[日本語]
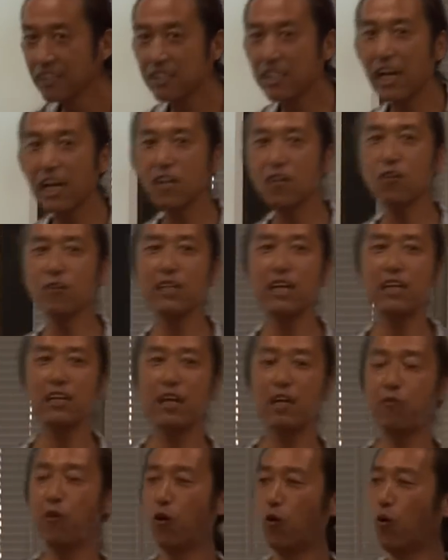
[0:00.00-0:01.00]
最後な
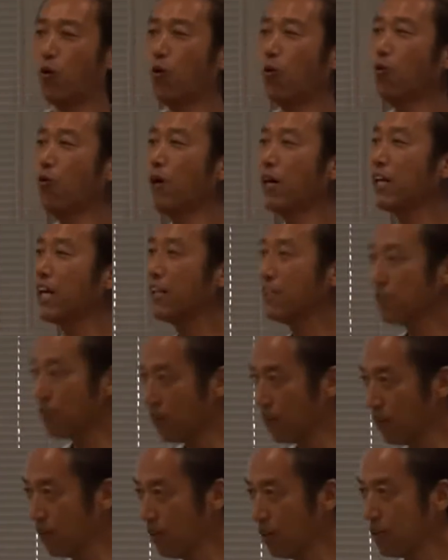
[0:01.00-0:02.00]
んかも大笑い
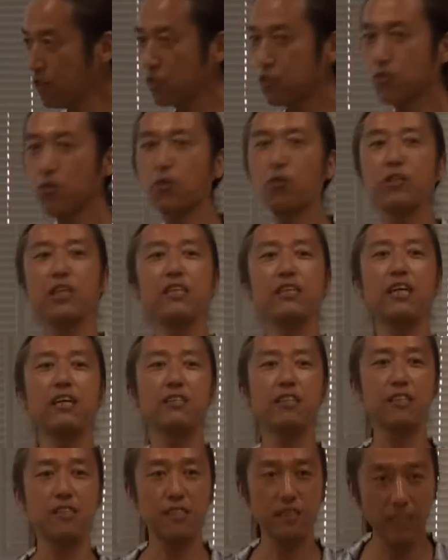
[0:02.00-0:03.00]
のストーリー
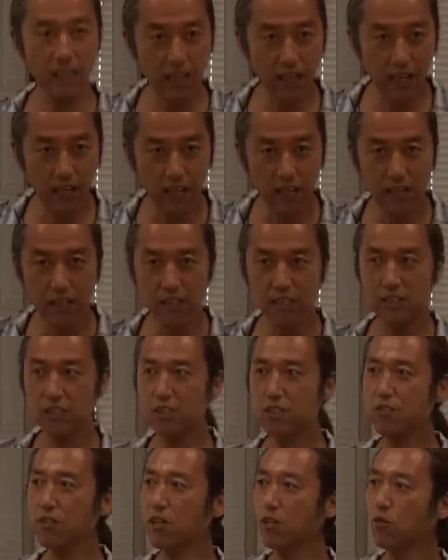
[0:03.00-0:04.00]
なんですが
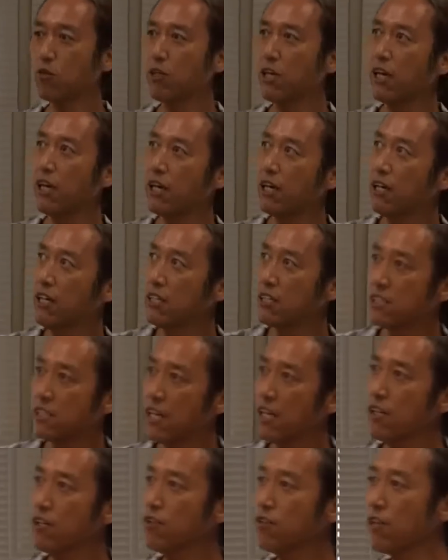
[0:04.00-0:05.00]
実はこれ
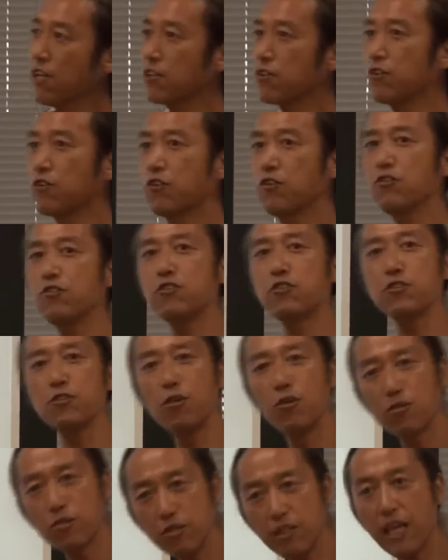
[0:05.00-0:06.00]

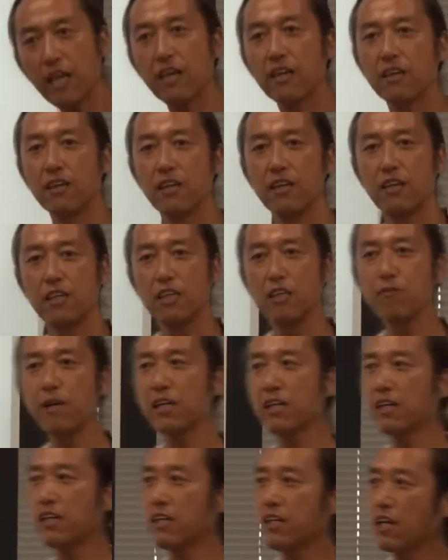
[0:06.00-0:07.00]
1996年
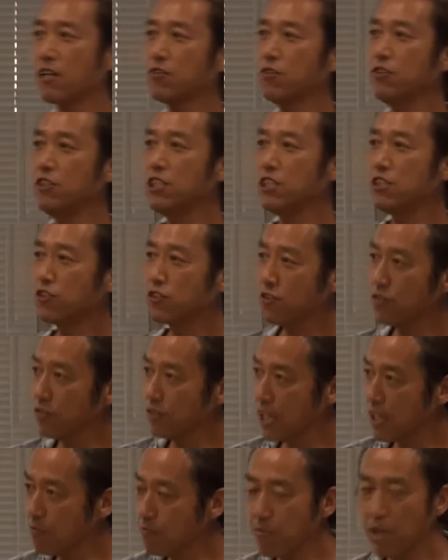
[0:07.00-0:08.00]
今から約
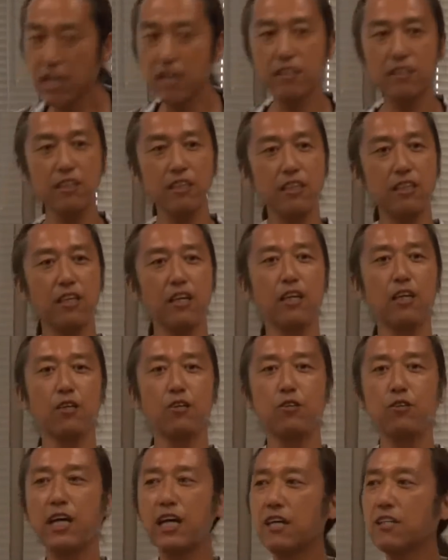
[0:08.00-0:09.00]
20年前に
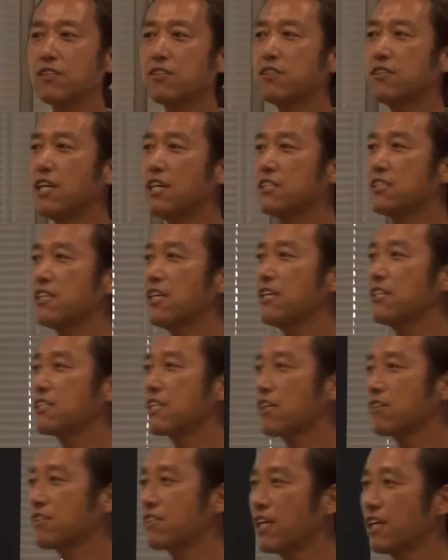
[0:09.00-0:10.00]
フランスで制
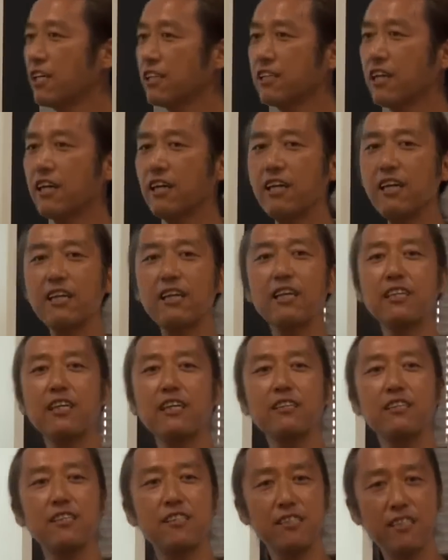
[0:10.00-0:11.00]
作された映画
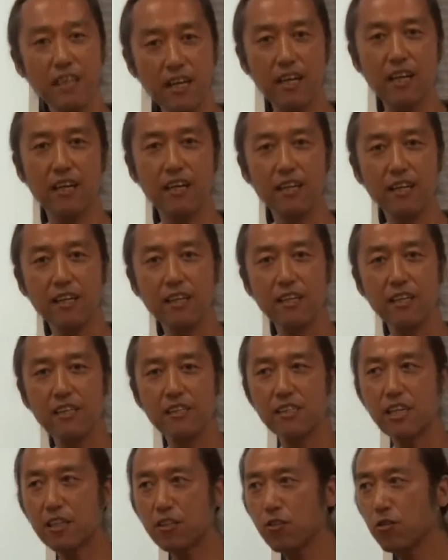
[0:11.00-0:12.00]
なんですが
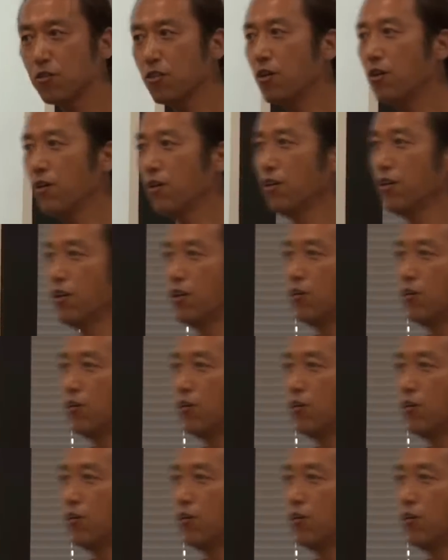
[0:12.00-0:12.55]
先ほど